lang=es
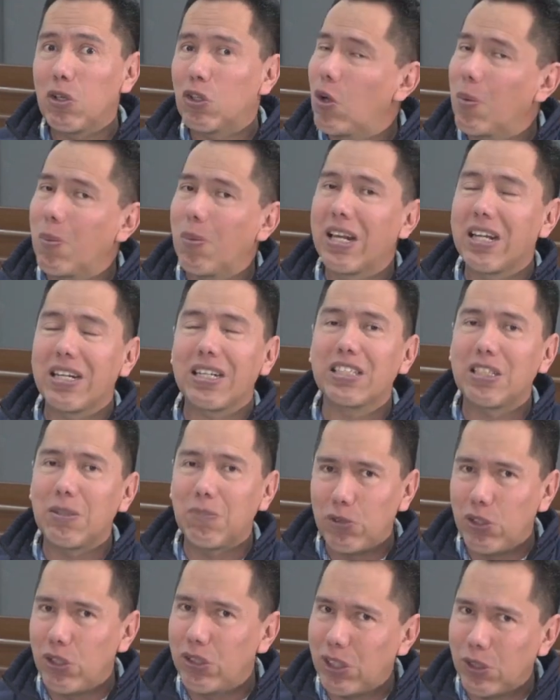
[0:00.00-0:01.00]
como la
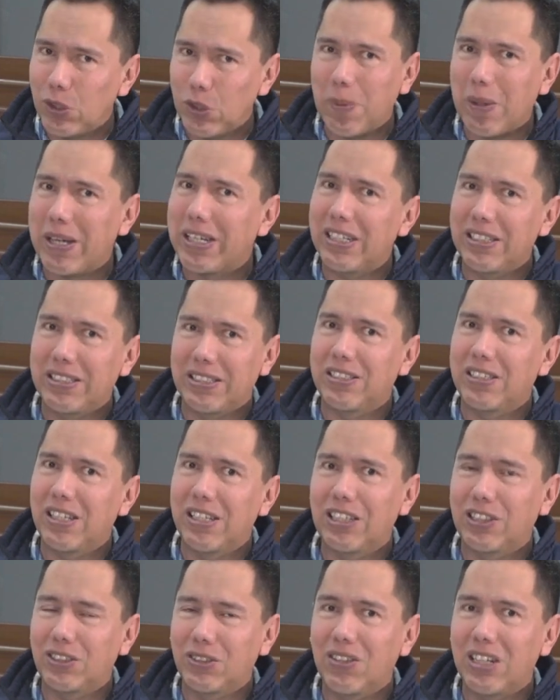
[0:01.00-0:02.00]
recepción de los paquetes
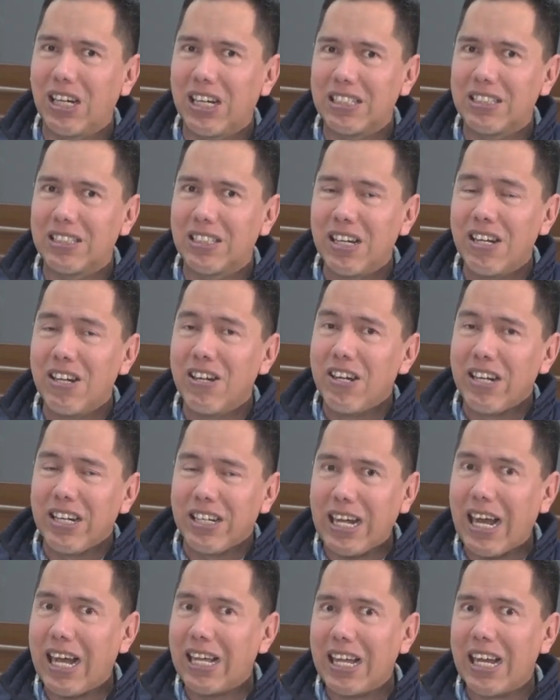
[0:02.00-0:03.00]
electorales.
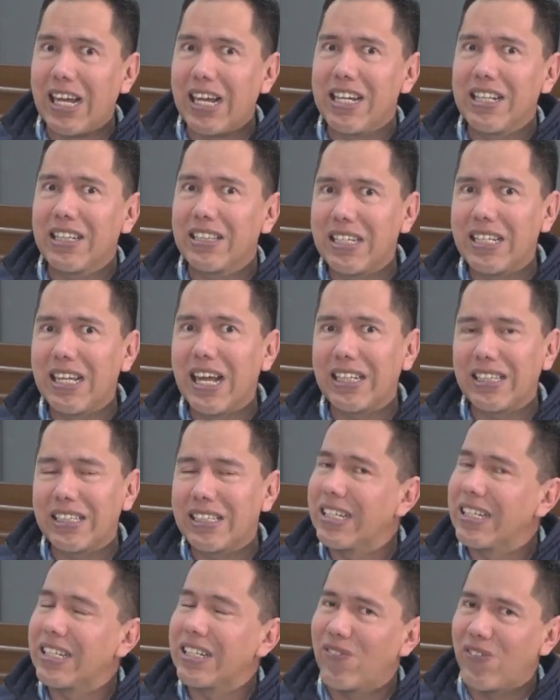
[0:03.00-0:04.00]
Cada entidad
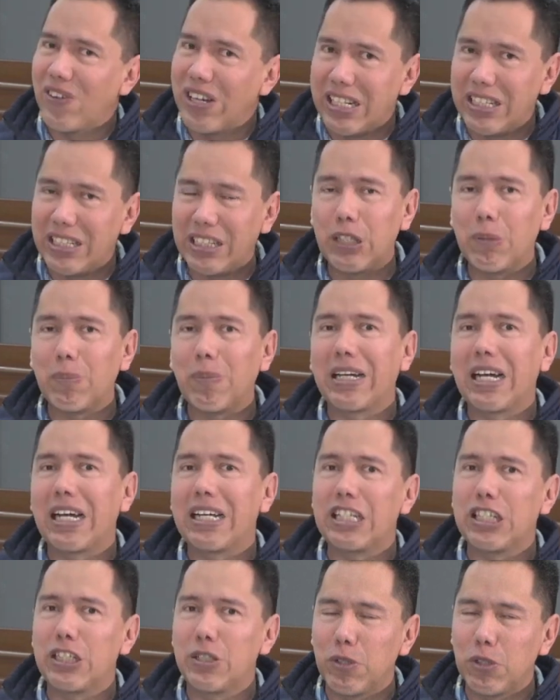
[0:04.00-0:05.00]
tiene diferentes
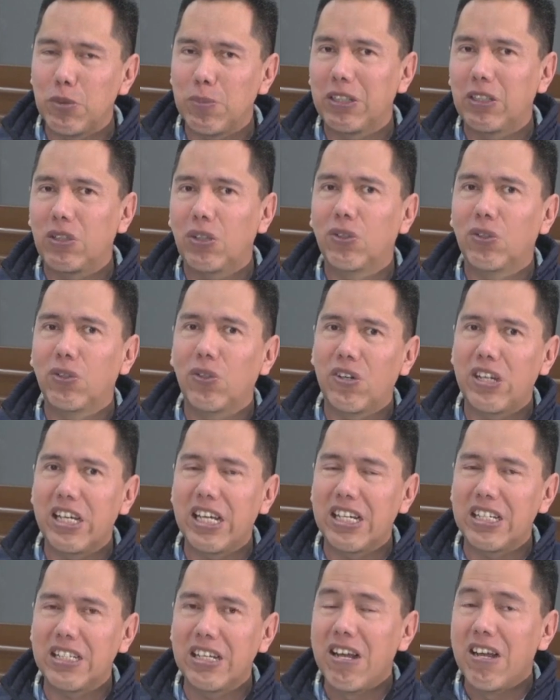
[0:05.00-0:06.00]
mecanismos,
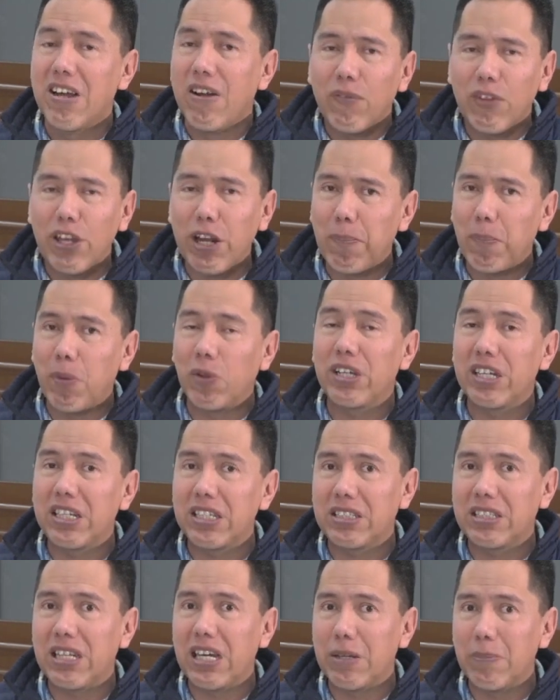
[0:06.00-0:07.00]
metodologías y el poder
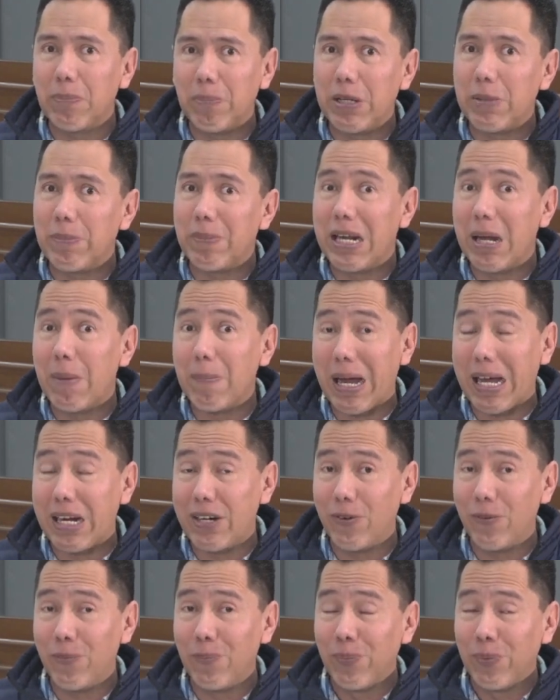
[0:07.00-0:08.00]
estar en primera
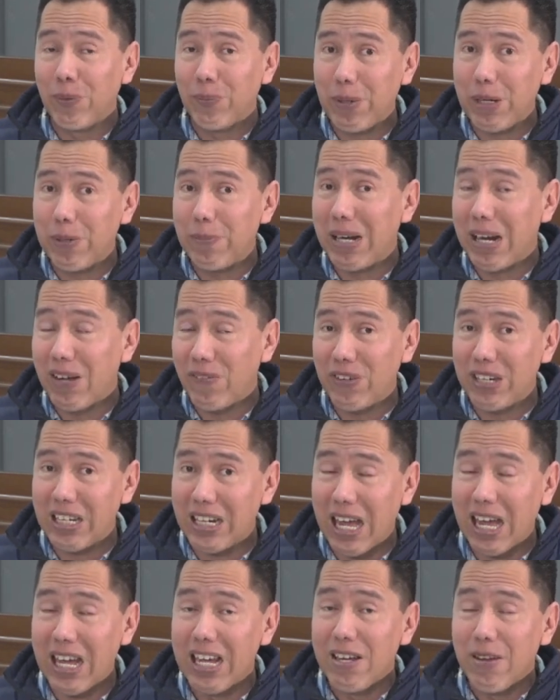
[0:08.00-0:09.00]
mano, primera
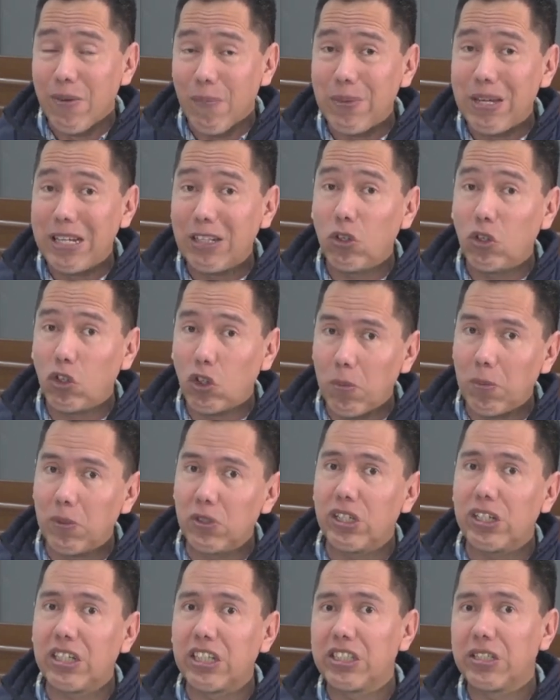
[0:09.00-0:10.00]
fila, viendo cómo
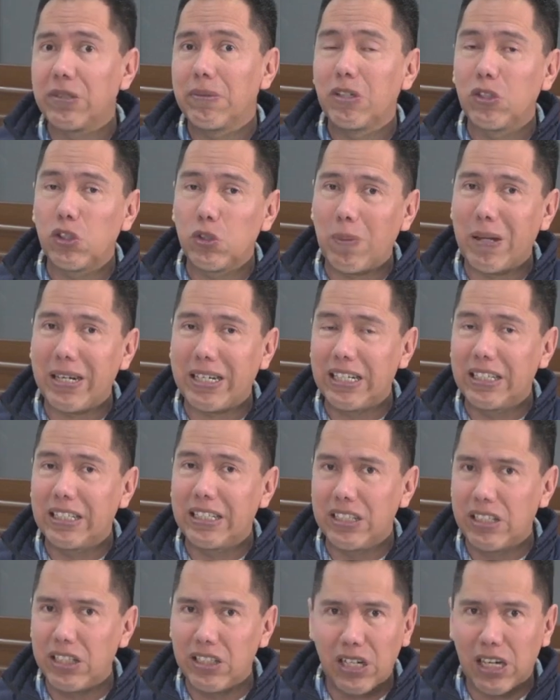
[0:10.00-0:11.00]
se reciben los
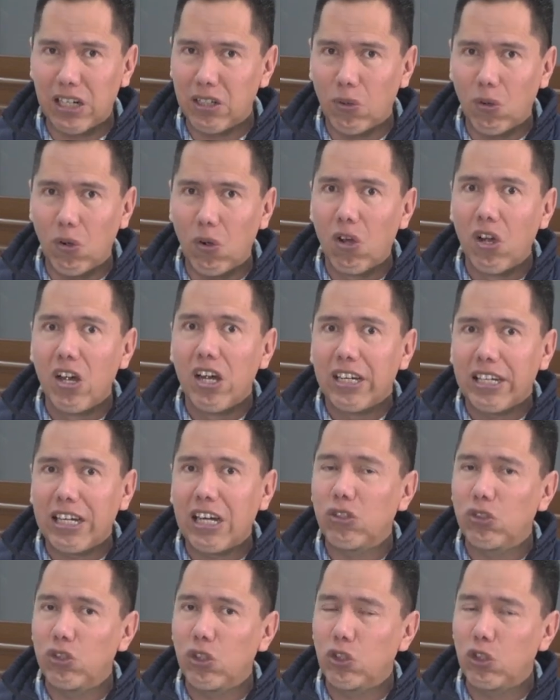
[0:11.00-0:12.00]
paquetes es algo que a
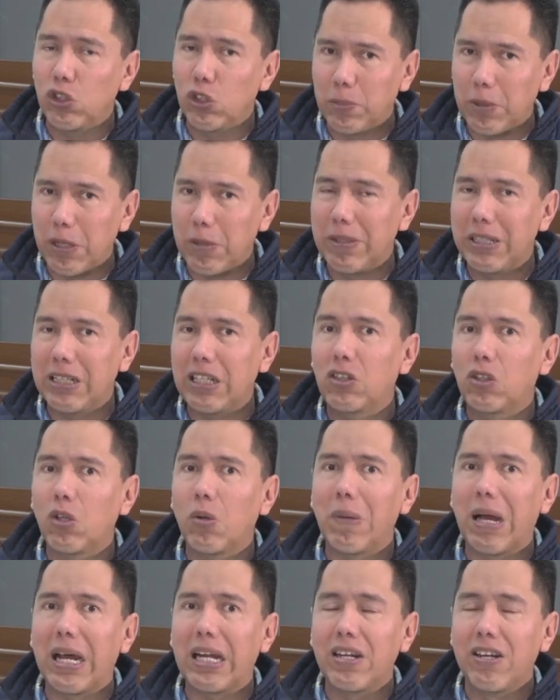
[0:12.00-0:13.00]
nosotros nos permite
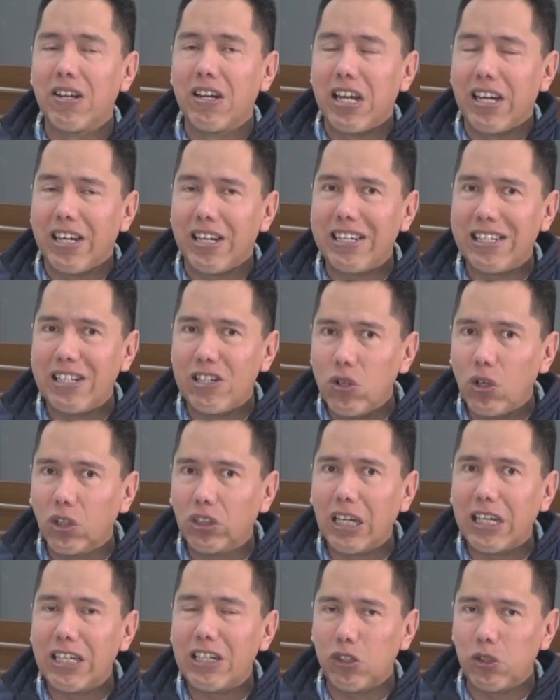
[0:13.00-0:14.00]
tomar eh,
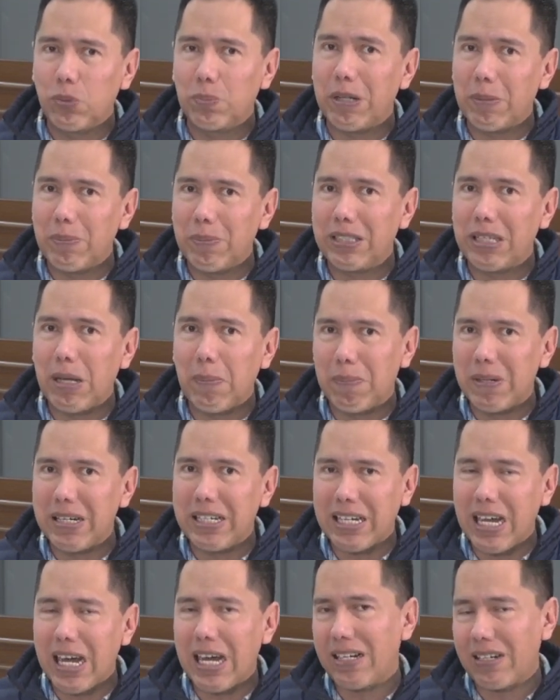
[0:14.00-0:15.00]
nota y nos permite
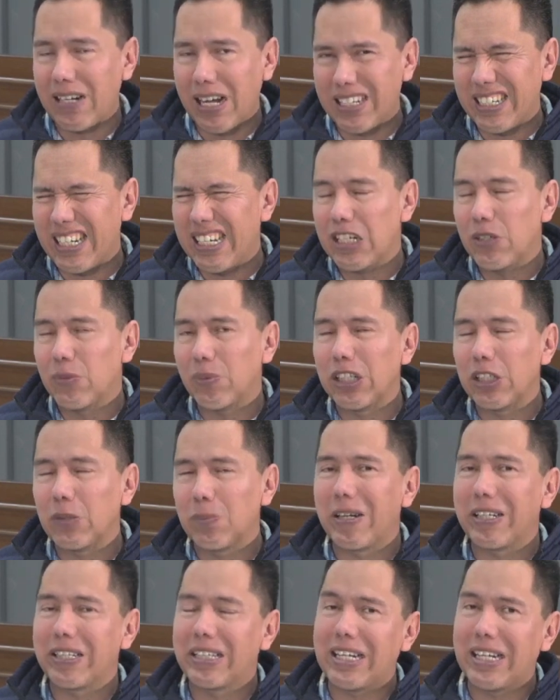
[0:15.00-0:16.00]
aplicar aquellas buenas
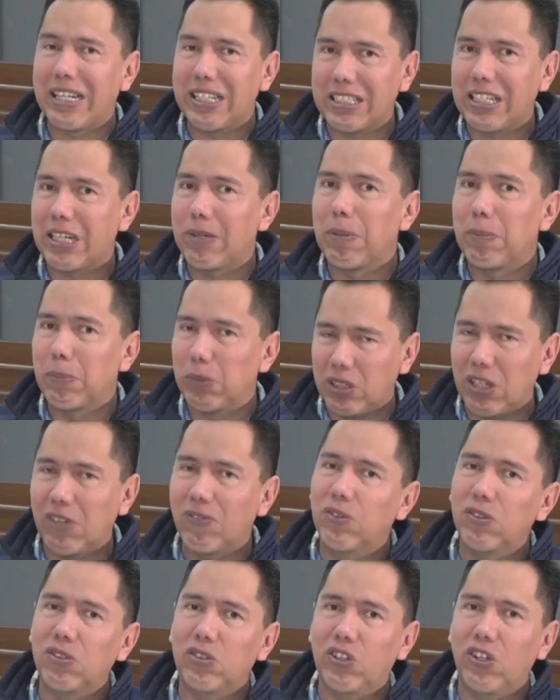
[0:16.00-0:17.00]
prácticas que vemos que
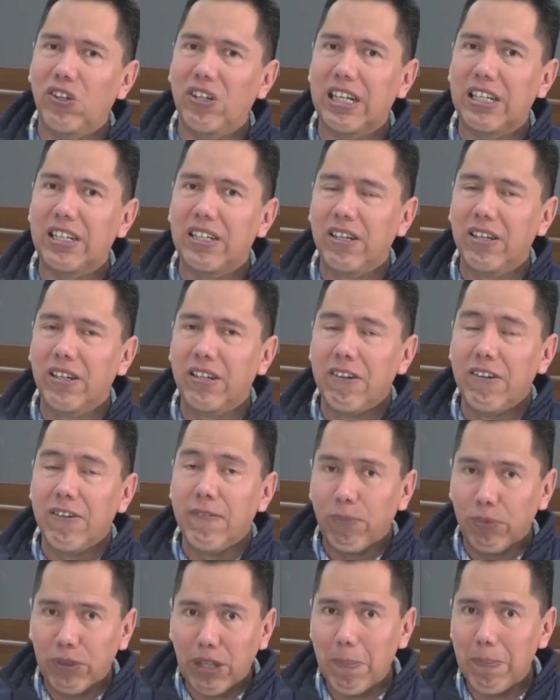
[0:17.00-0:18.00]
funcionan.
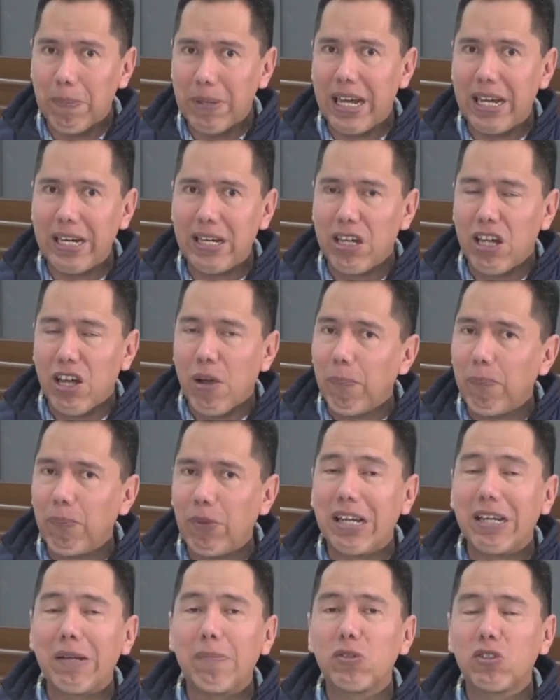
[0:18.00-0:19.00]
También
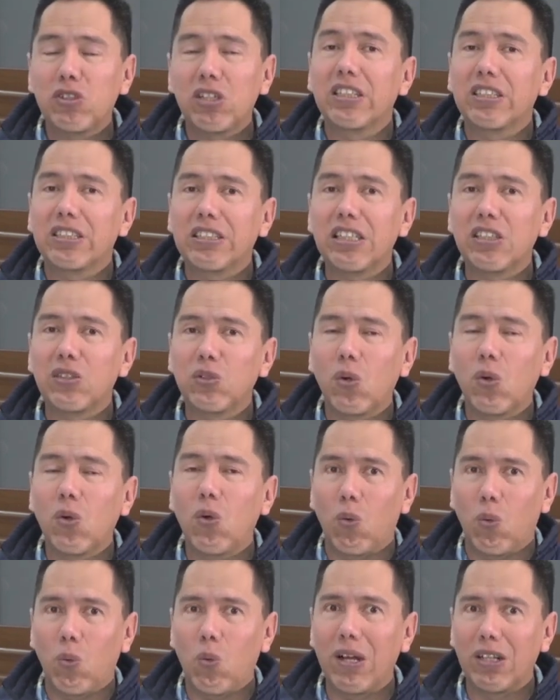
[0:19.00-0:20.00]
tenemos acceso
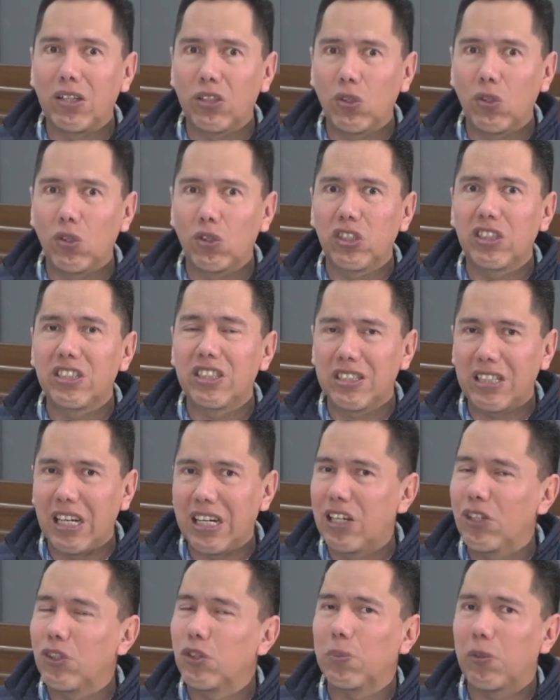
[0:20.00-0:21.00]
cuando se
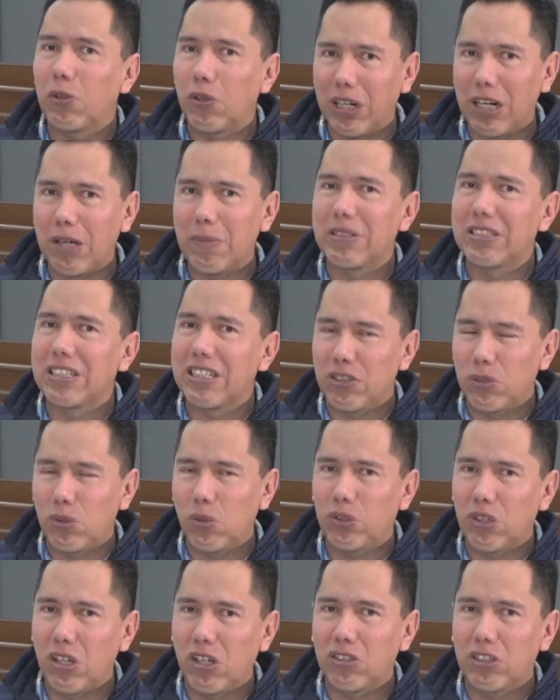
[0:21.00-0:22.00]
instalan los programas de
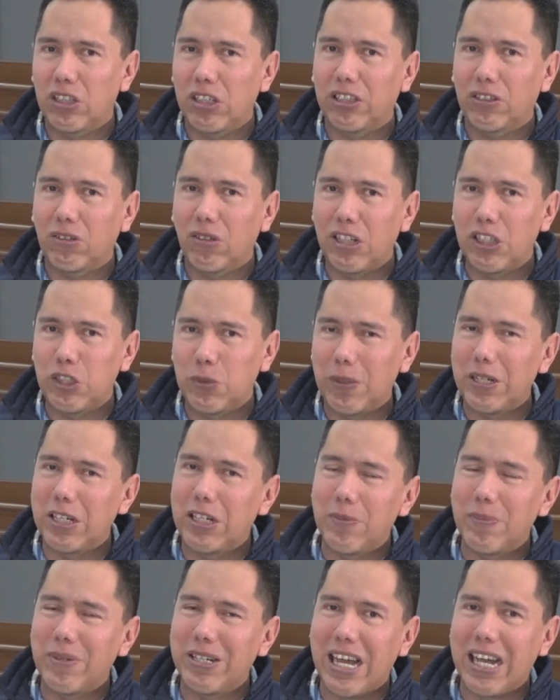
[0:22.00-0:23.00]
resultados electorales
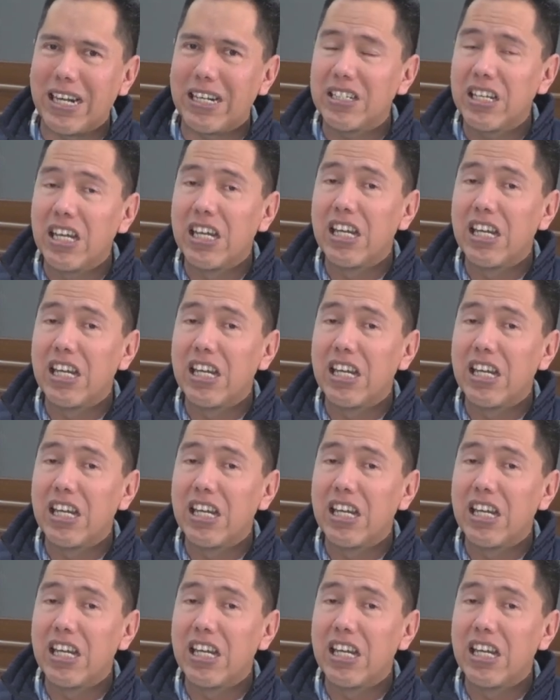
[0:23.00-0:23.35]
preliminares,